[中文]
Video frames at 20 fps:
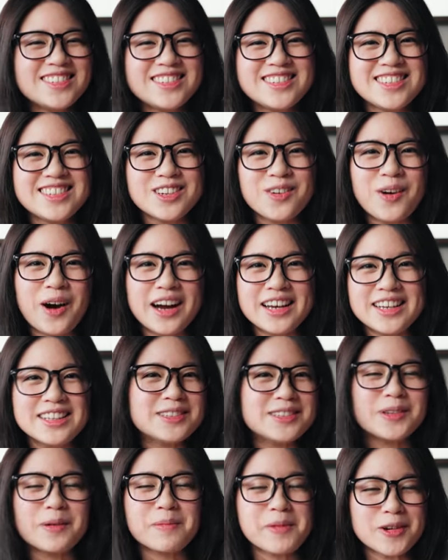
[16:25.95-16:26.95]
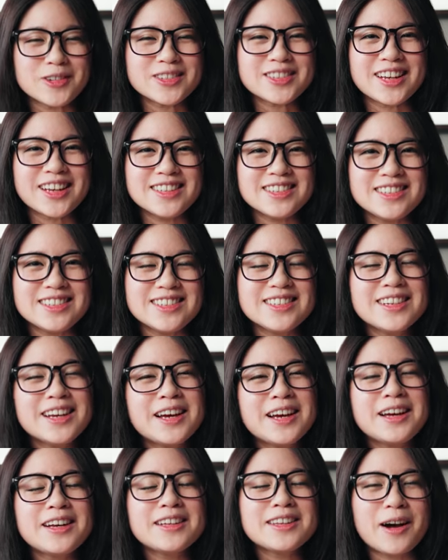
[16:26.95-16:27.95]
计划一直都没有成型，
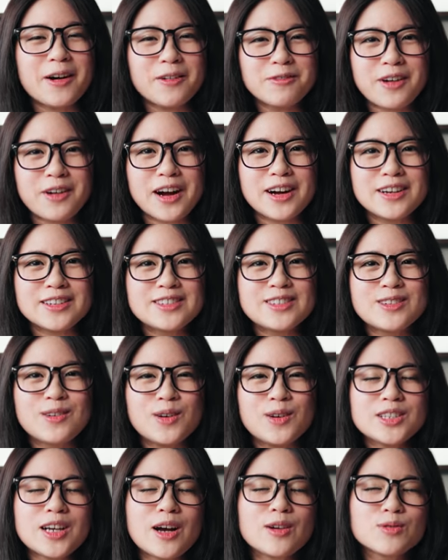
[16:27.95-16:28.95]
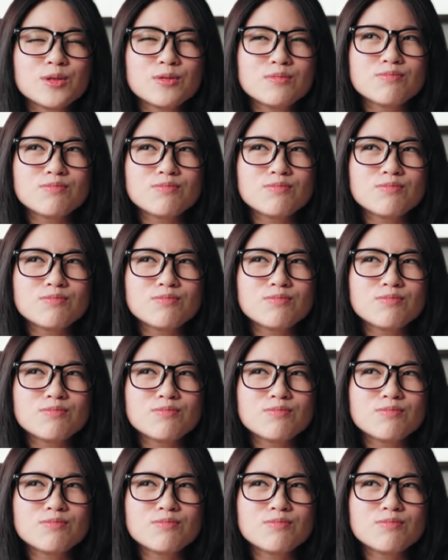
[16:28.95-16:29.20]
然后反而是我想说，